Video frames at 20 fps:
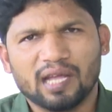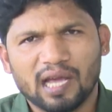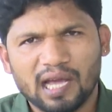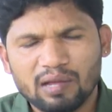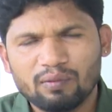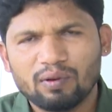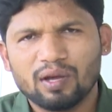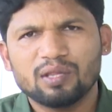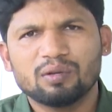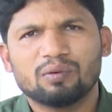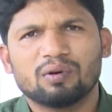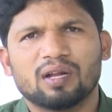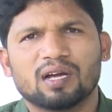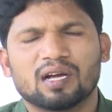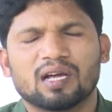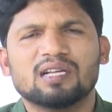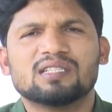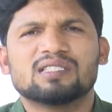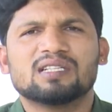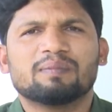న్యాయవాది కూడా
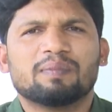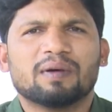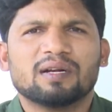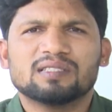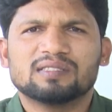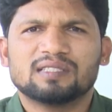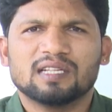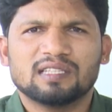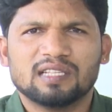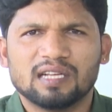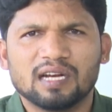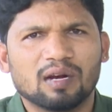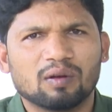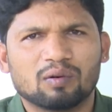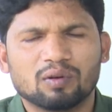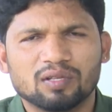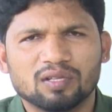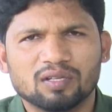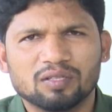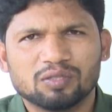కలిసిన పరిస్థితి అయితే
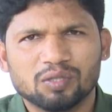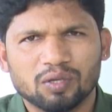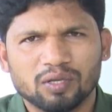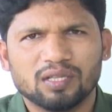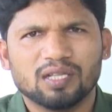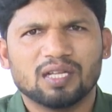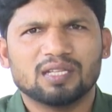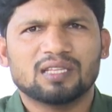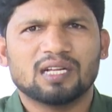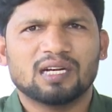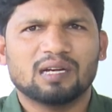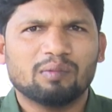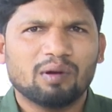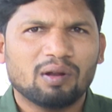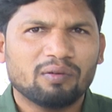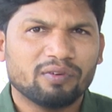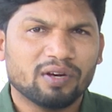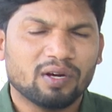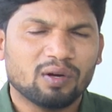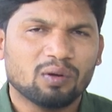నెలకొంది సో ఇదే
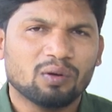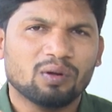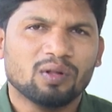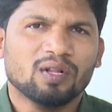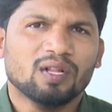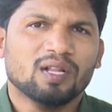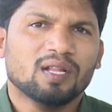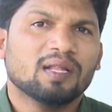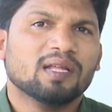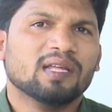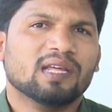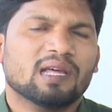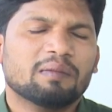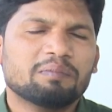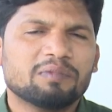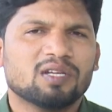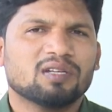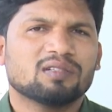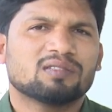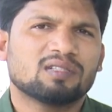తరుణంలో వీళ్ళు ఏం
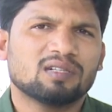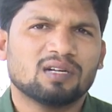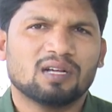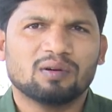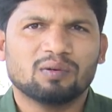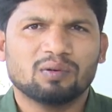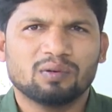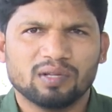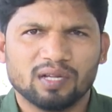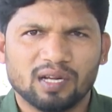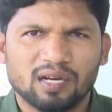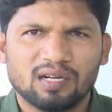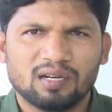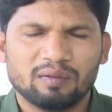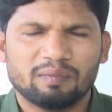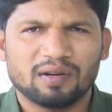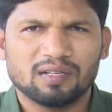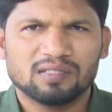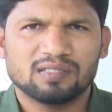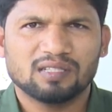చేస్తున్నారు
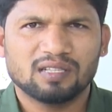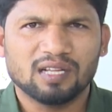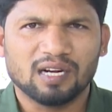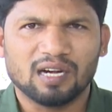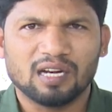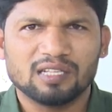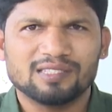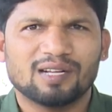ఏంటి పరిస్థితి ఎట్లా